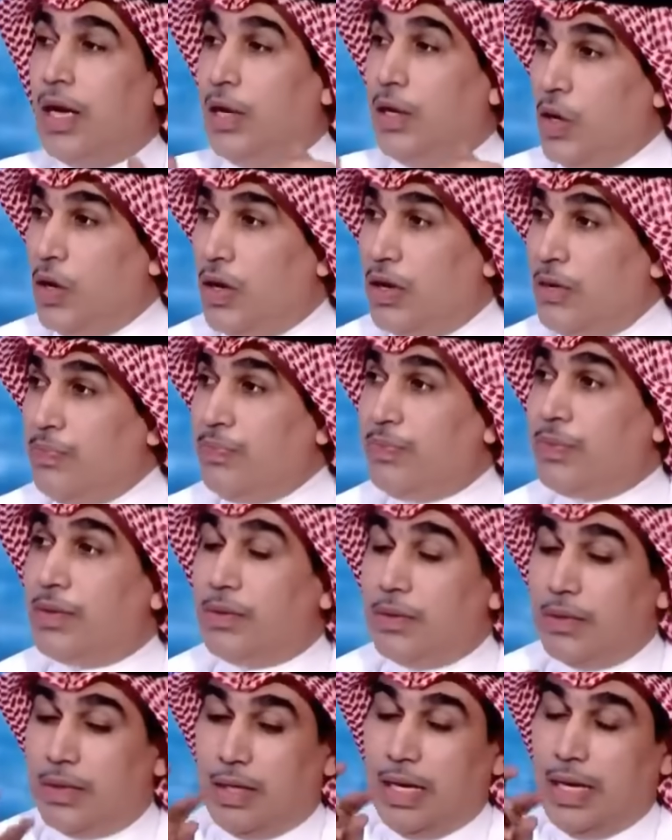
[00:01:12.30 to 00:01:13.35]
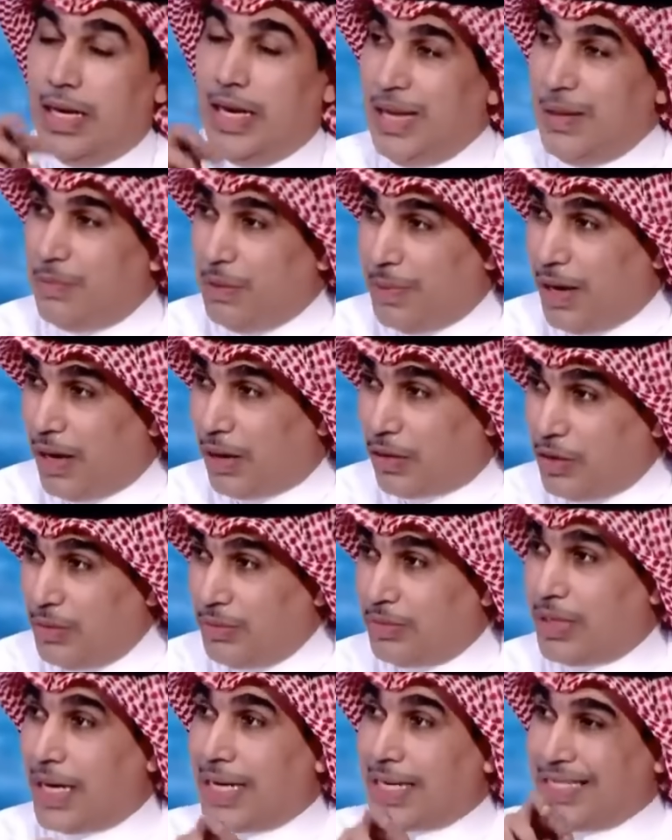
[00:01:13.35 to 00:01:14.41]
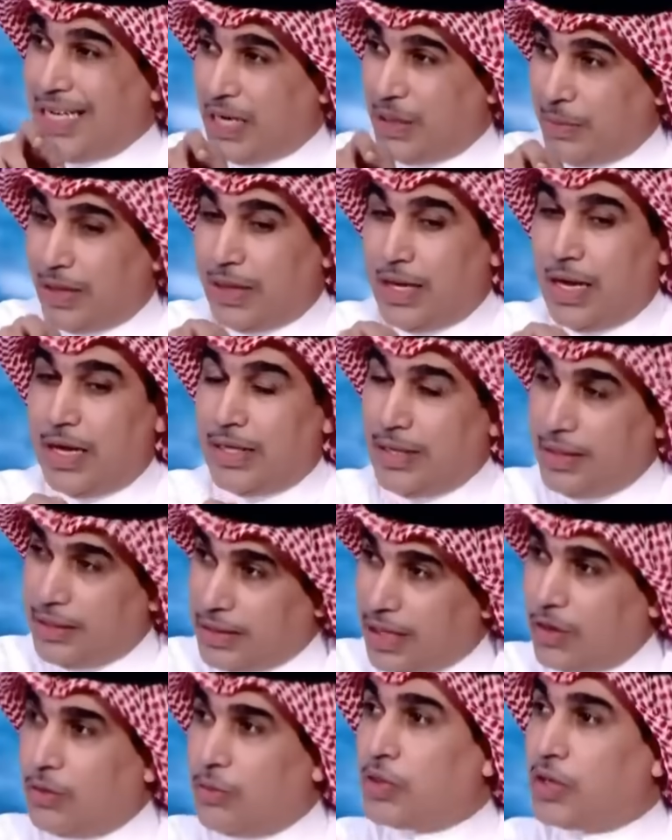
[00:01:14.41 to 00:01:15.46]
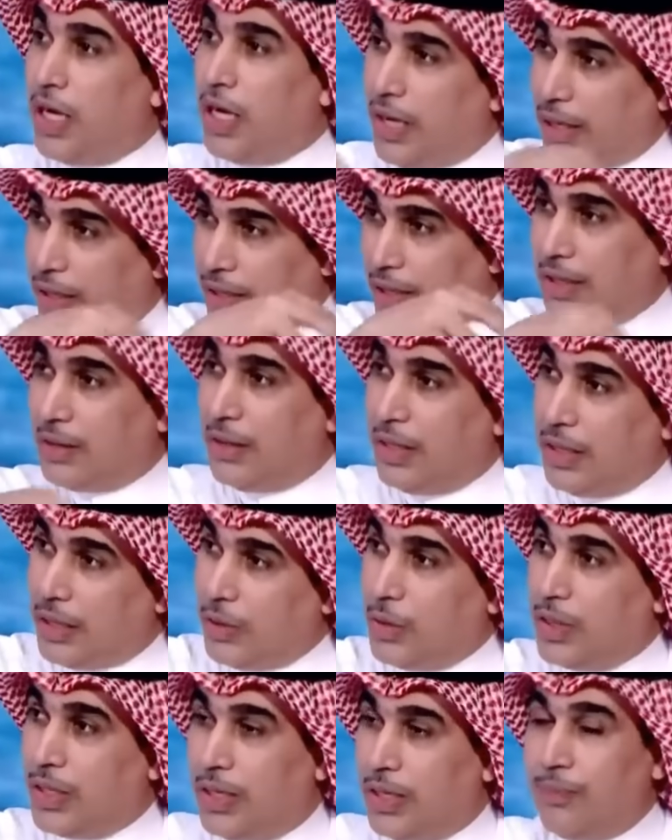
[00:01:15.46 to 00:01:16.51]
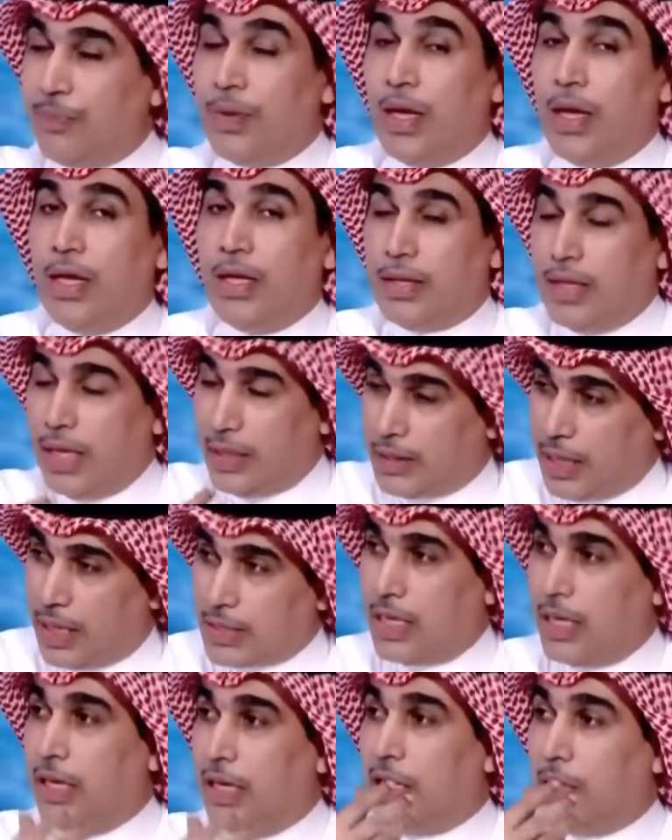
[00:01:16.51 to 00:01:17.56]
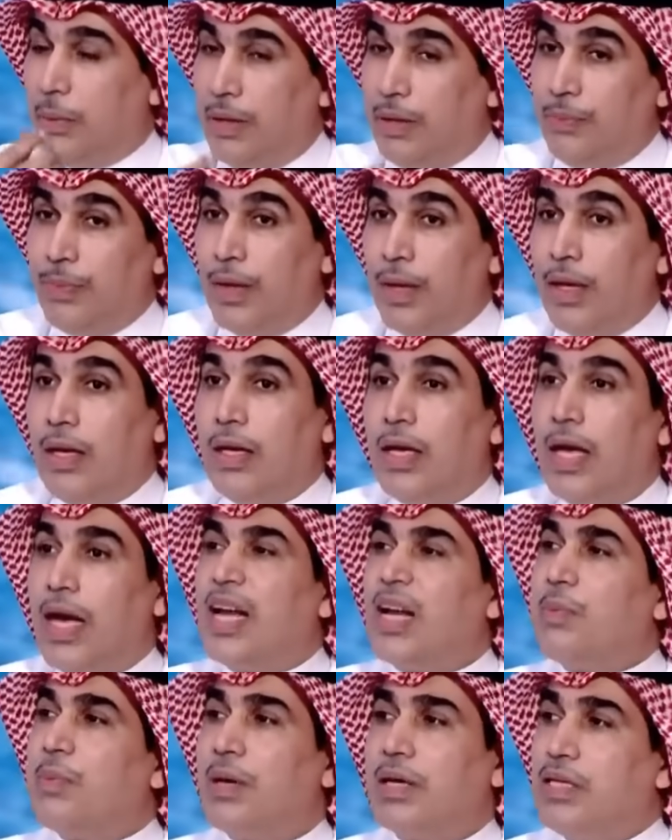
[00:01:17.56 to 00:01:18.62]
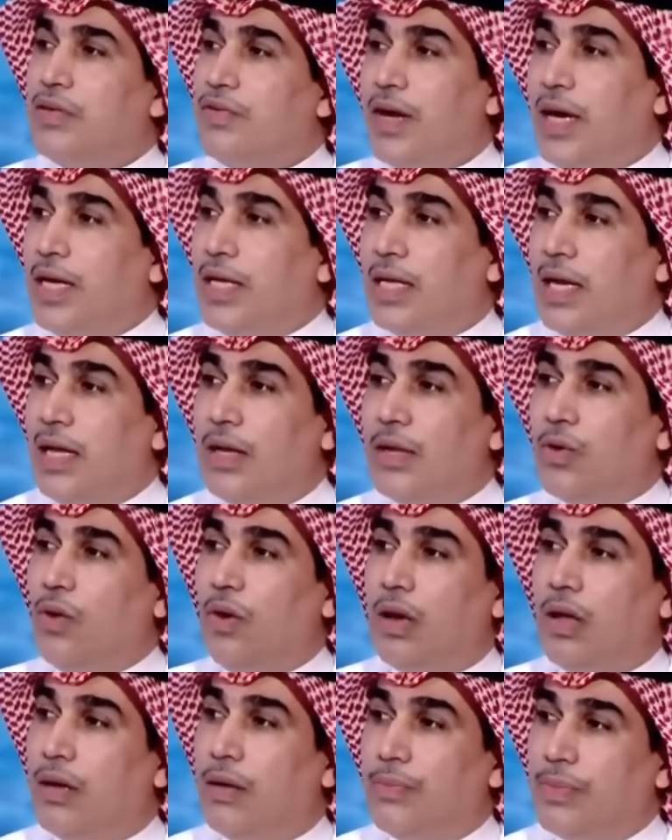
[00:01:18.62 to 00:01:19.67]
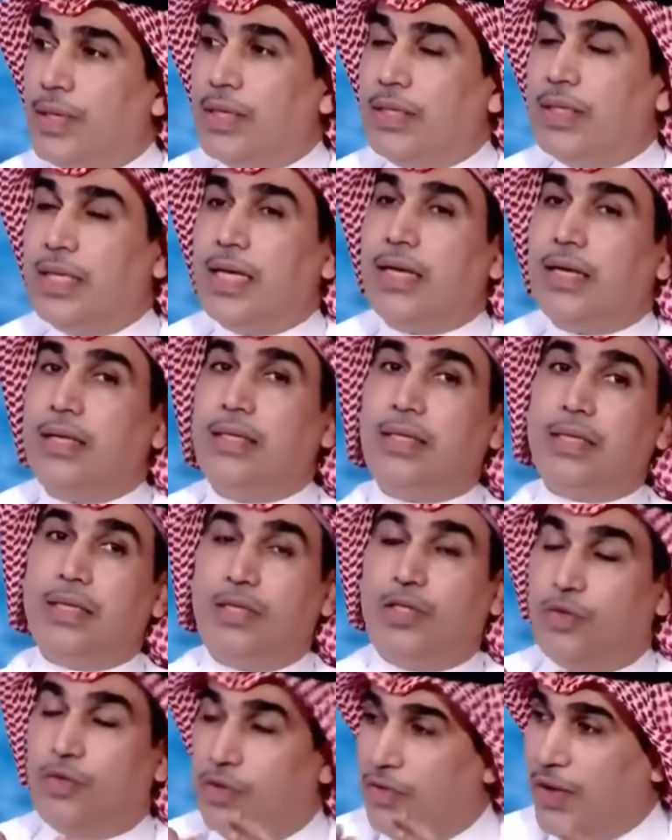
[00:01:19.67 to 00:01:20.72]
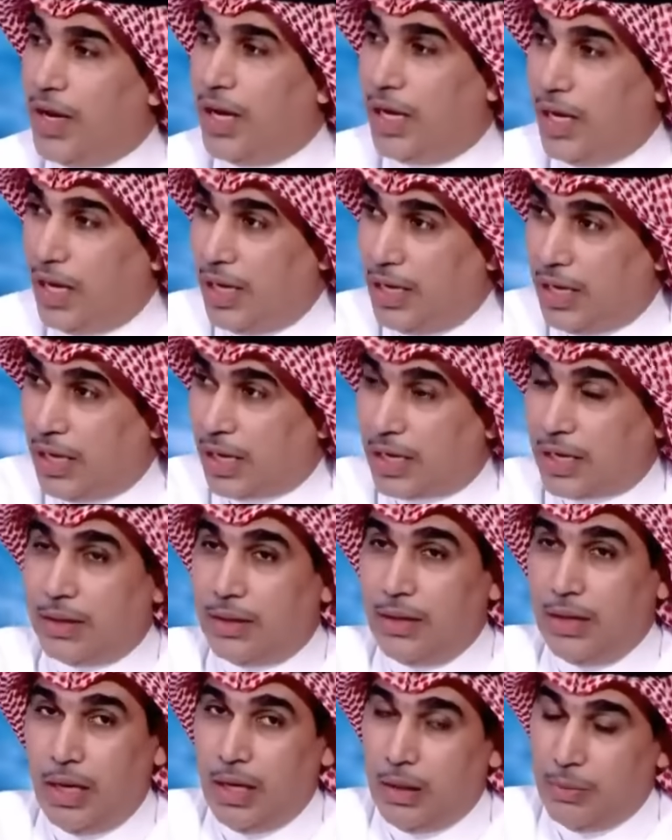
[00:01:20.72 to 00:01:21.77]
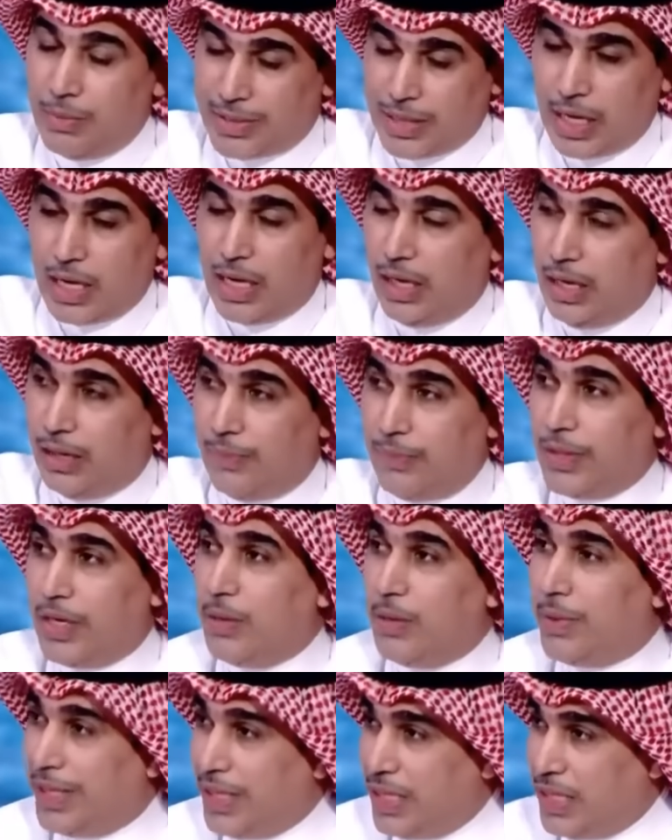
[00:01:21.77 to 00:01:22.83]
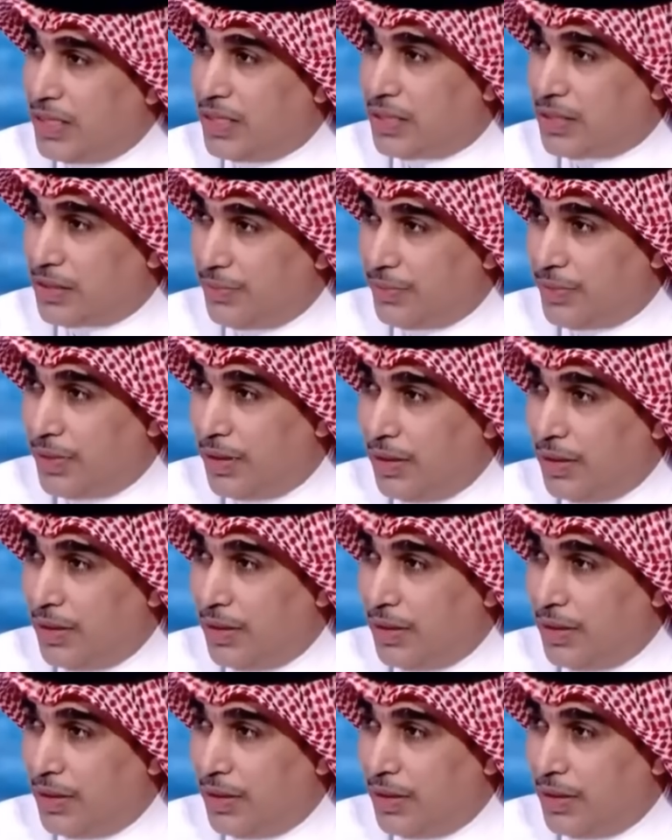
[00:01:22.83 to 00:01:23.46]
اليوم اللعب بمالكم كراس حربه ثاني او متحرك هنا وهنا تحت راس الحربه اربك دفاعات الاهلي كلها انت انت شوف دفاع الاهلي بصراحه ايبانيز